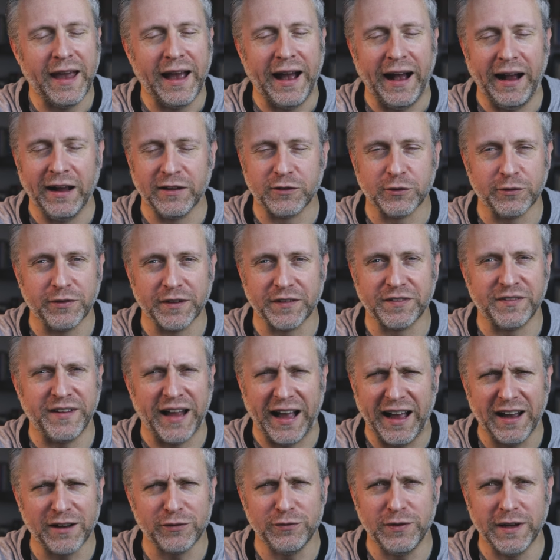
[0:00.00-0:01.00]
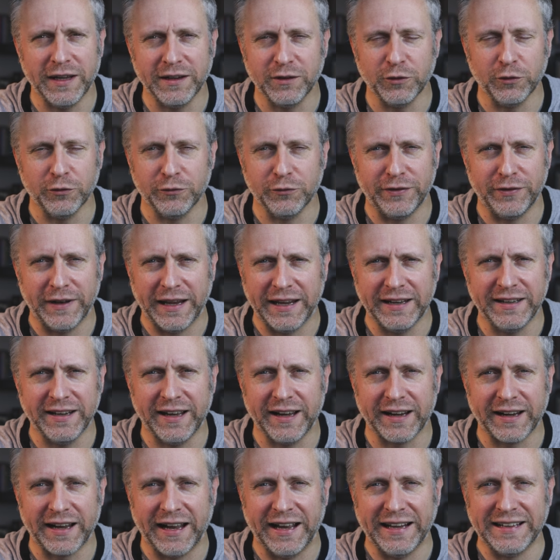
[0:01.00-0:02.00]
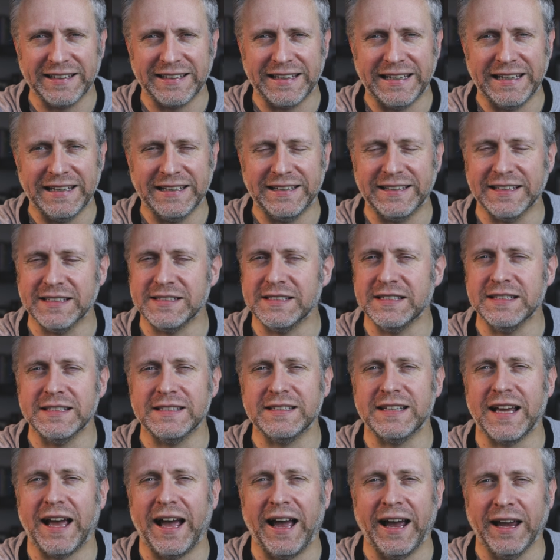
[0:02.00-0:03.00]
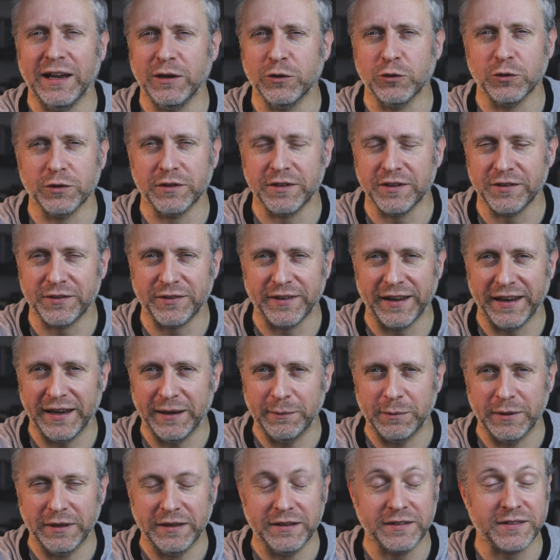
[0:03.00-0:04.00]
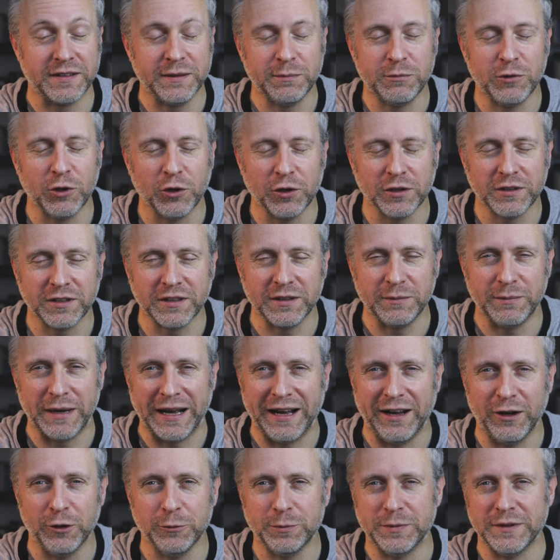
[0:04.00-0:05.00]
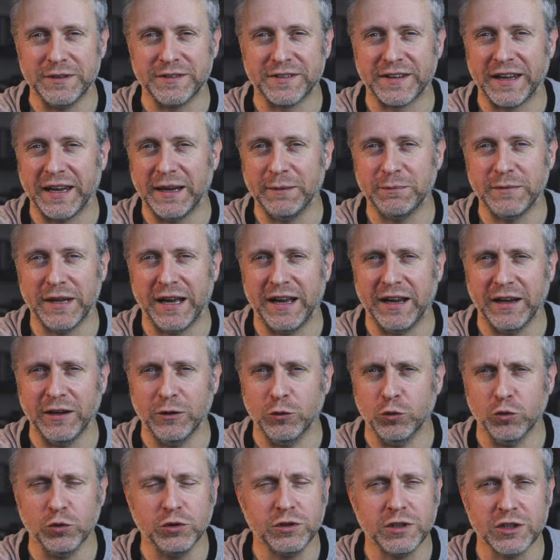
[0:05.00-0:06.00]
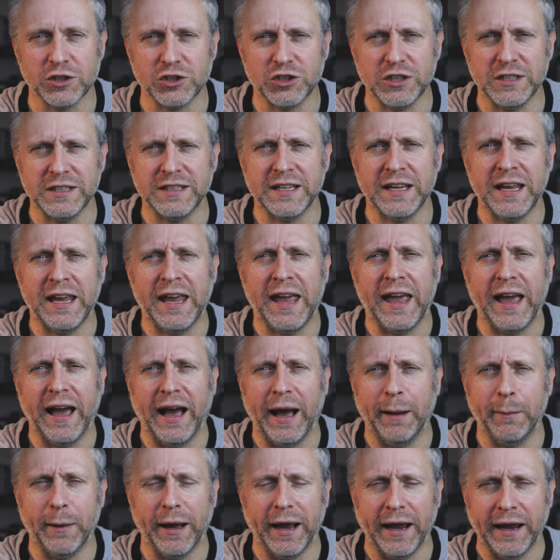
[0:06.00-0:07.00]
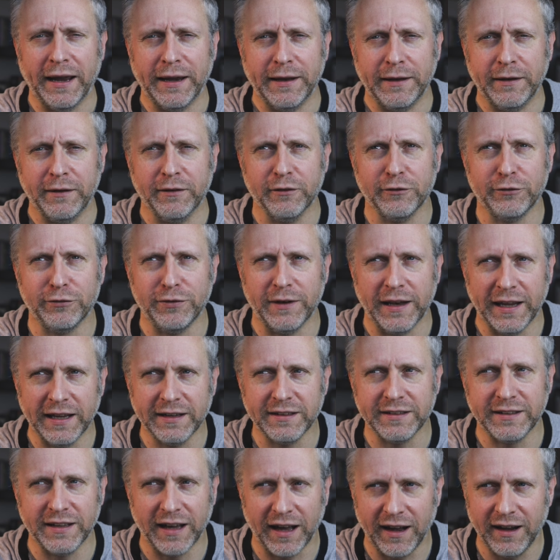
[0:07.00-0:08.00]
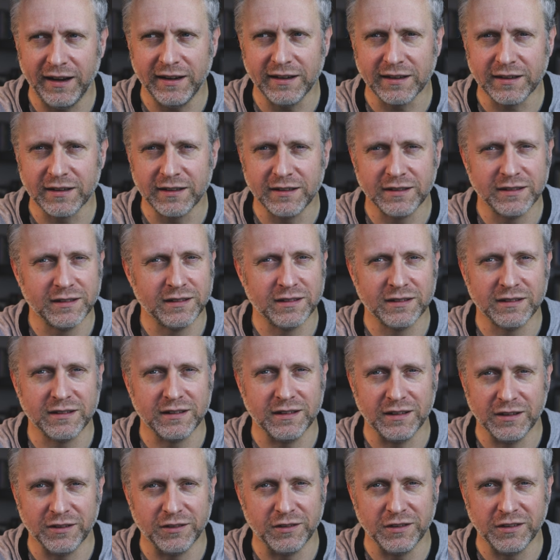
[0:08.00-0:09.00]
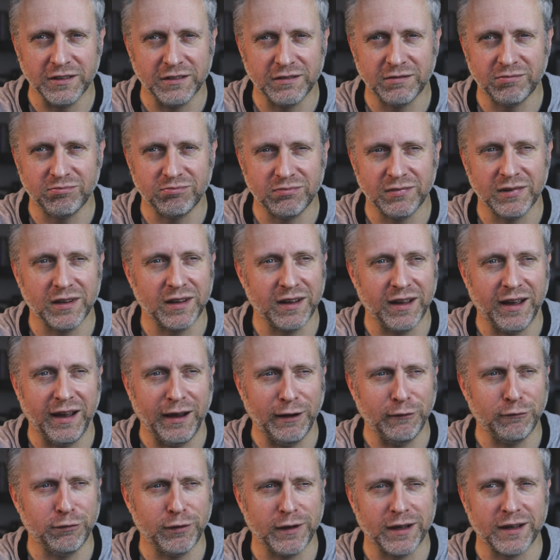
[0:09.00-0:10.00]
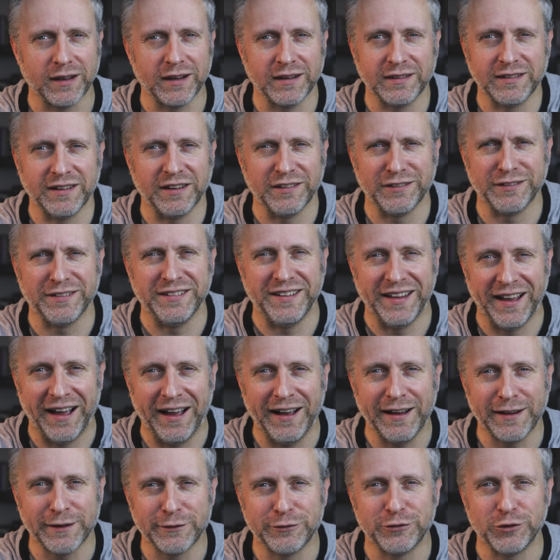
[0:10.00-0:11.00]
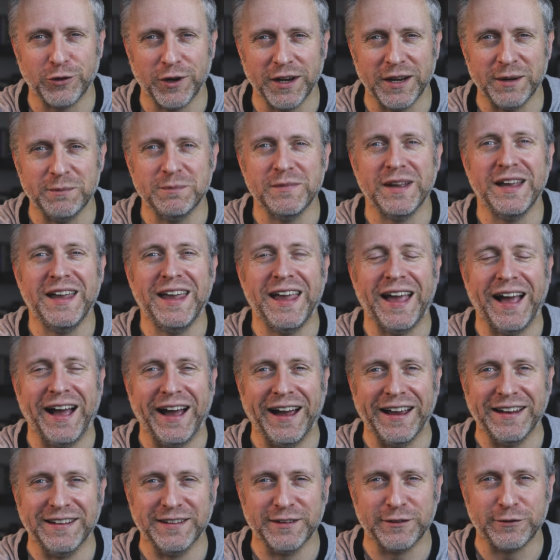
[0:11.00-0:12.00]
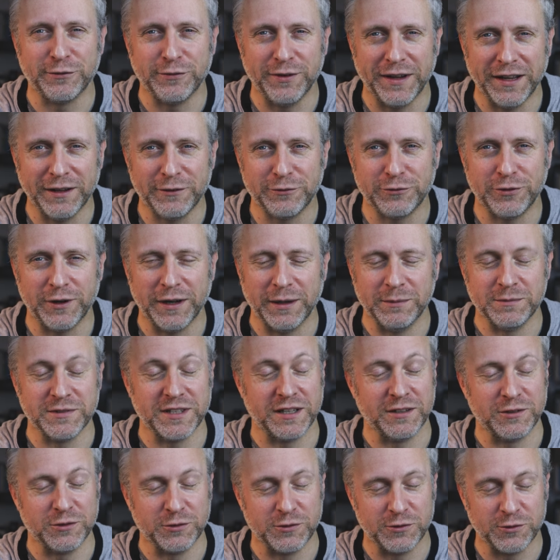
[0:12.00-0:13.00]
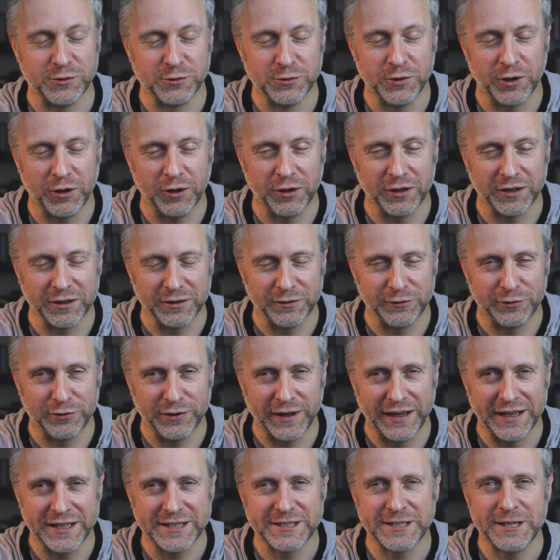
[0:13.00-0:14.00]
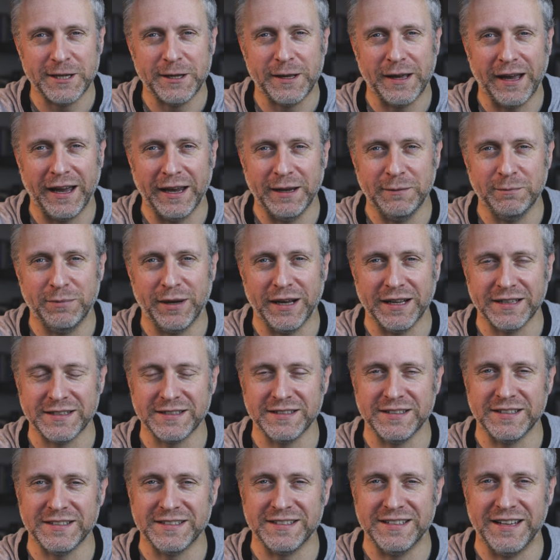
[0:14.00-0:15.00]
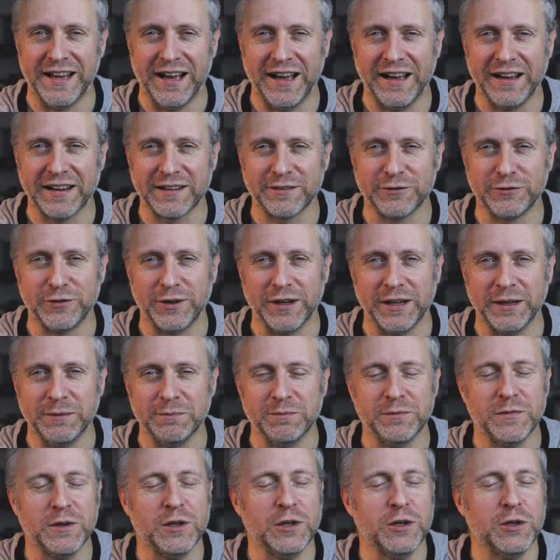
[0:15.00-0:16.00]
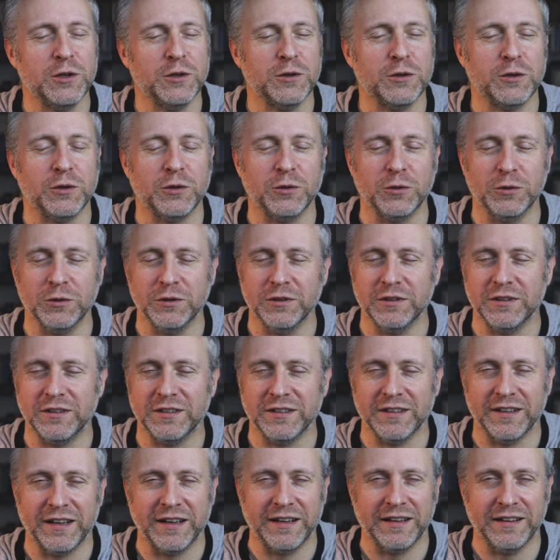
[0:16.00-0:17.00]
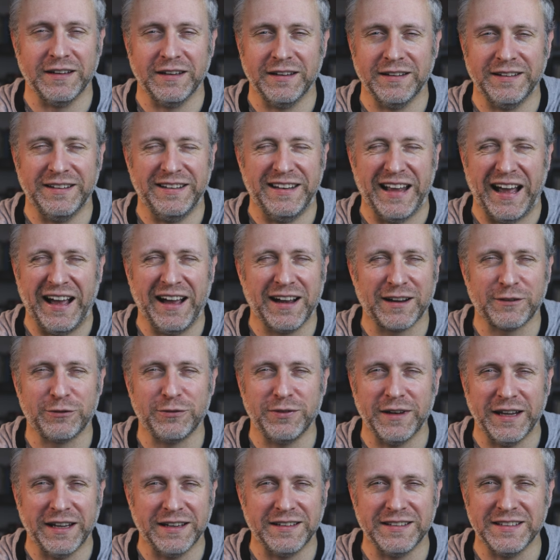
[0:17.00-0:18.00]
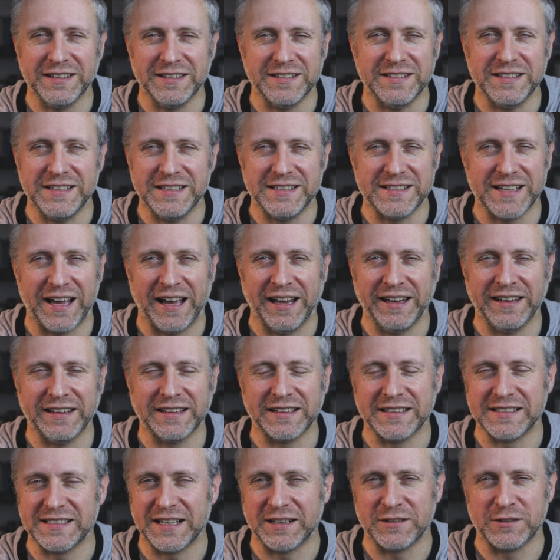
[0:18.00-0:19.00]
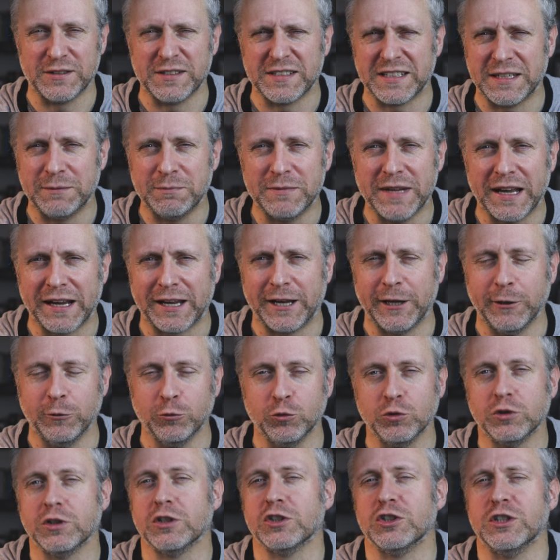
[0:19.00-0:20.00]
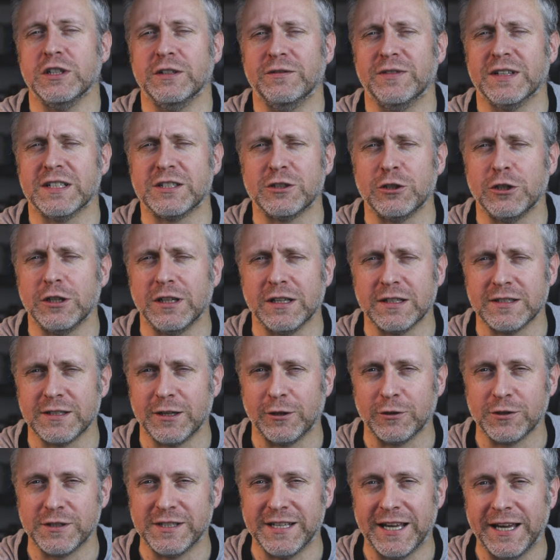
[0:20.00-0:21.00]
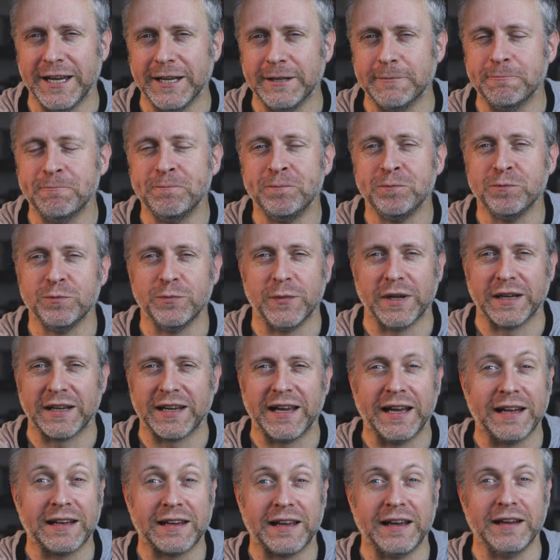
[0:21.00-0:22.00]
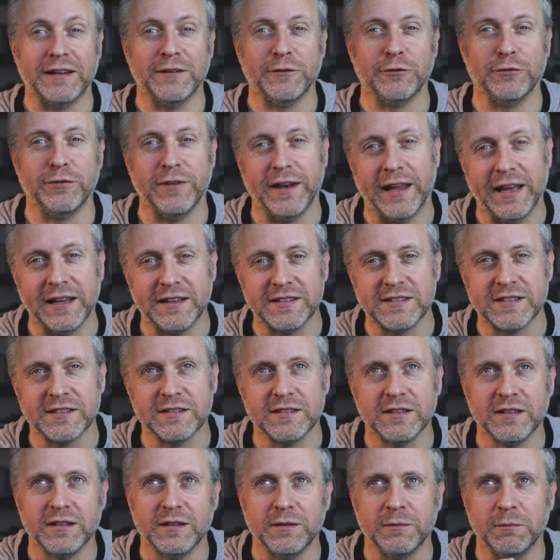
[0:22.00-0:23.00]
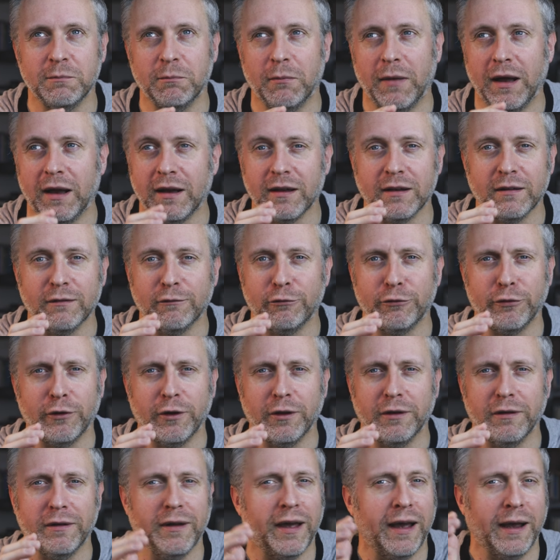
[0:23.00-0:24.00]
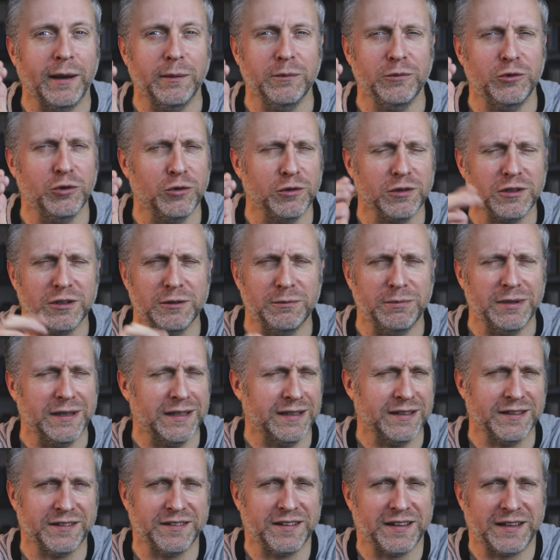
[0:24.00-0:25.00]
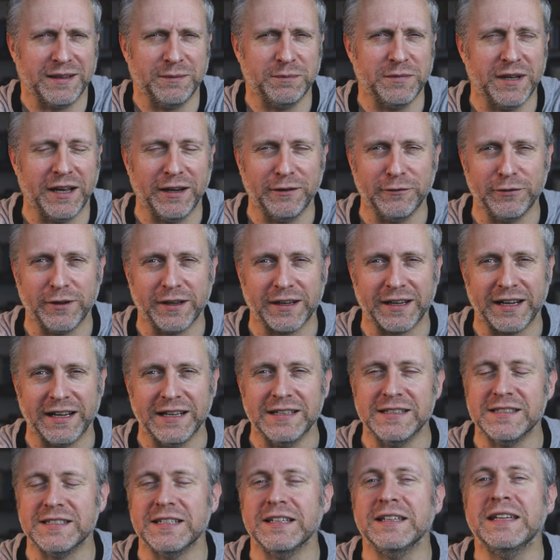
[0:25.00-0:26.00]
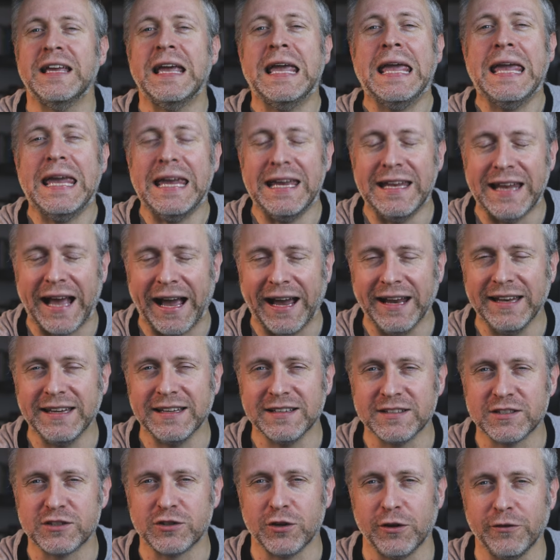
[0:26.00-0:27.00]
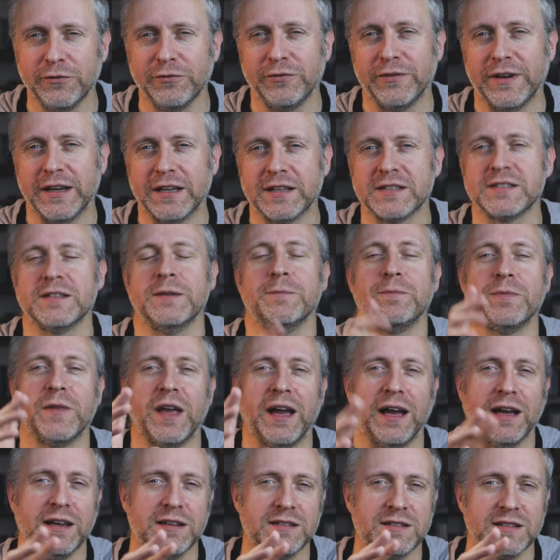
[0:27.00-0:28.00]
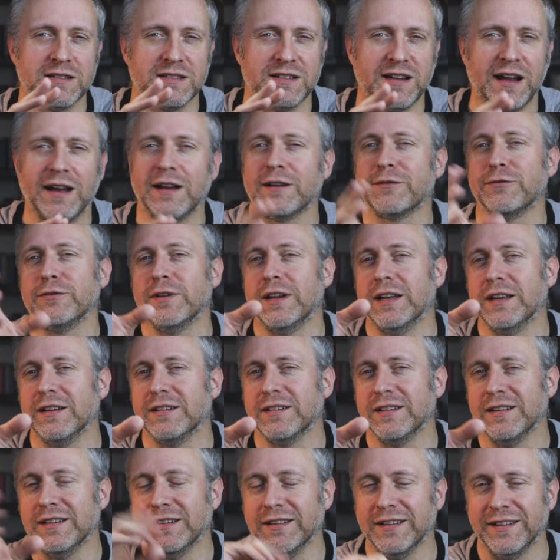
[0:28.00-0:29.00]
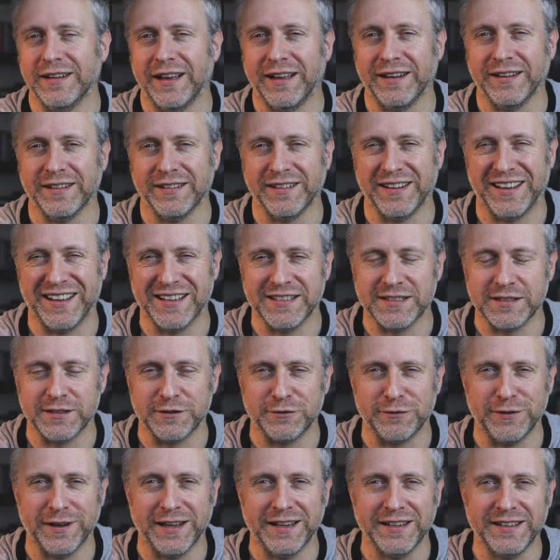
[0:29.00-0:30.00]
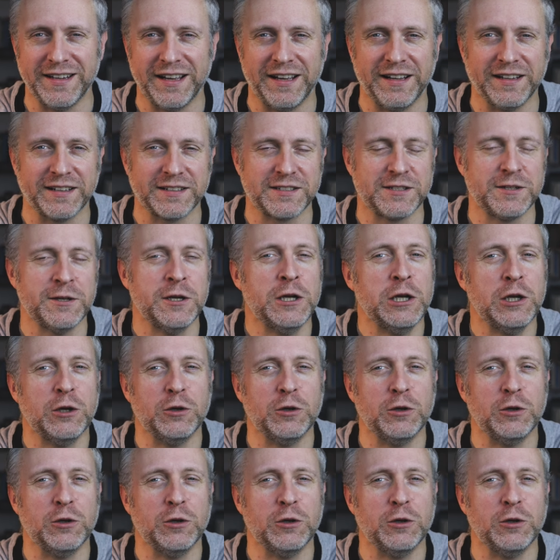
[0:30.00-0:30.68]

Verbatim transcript: Also was Darkflat Flatdark angeht, das ist ein und dasselbe. Es gibt Leute, die behaupten, es gäbe da einen Unterschied, aber ein Flatdark, das ist einfach das Dark Frame eines Flat Frames, also zu euren Flats ein passendes Dark Frame und ein Dark Flat ist nichts anderes. Also es gibt da keinen Unterschied. Was soll das auch sein? Man kann keine Flats Machen von einem Dunkelbild. Das ergibt einfach keinen Sinn. In einigen Softwares heißt es Dark Flat, in den anderen heißt es Flat Darks.